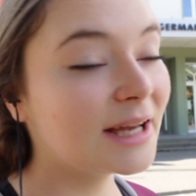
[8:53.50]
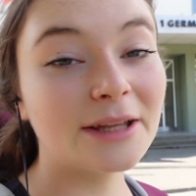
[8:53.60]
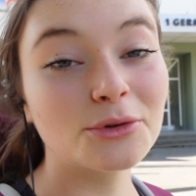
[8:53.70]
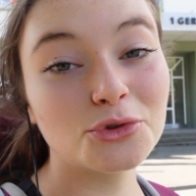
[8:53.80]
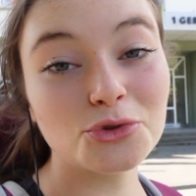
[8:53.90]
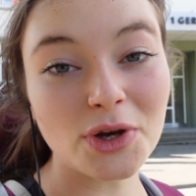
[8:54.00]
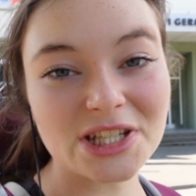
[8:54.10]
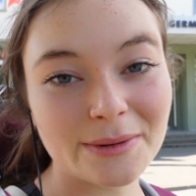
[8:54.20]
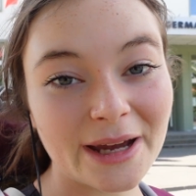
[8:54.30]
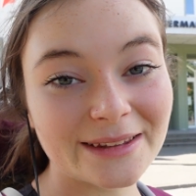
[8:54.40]
Et donc ce soir,
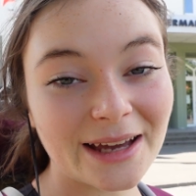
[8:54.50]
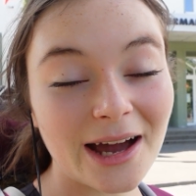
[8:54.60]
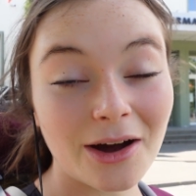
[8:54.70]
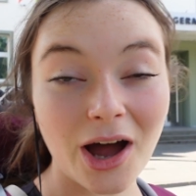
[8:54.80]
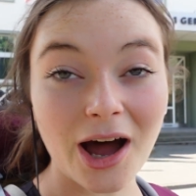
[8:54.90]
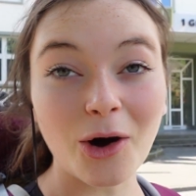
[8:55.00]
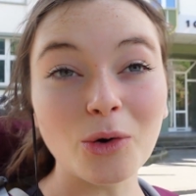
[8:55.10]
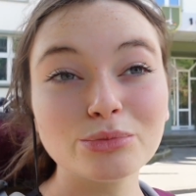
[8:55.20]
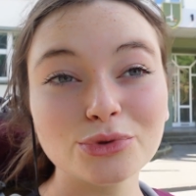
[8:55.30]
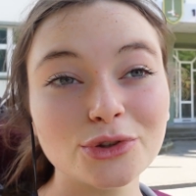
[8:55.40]
j'aimerais être à,
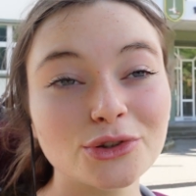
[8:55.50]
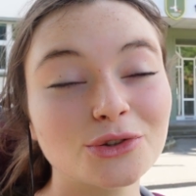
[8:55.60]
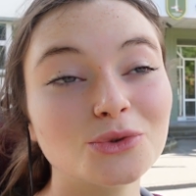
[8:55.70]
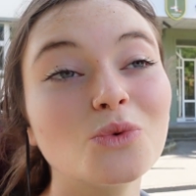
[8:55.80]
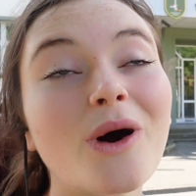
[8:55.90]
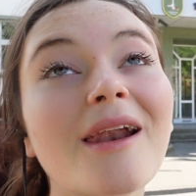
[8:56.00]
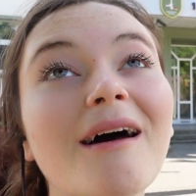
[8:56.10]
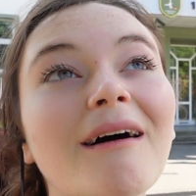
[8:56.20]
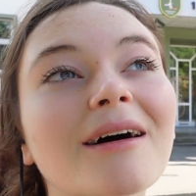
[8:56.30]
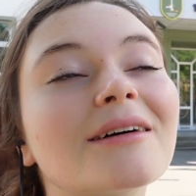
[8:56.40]
Hambourg ou
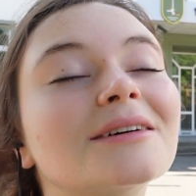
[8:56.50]
alors,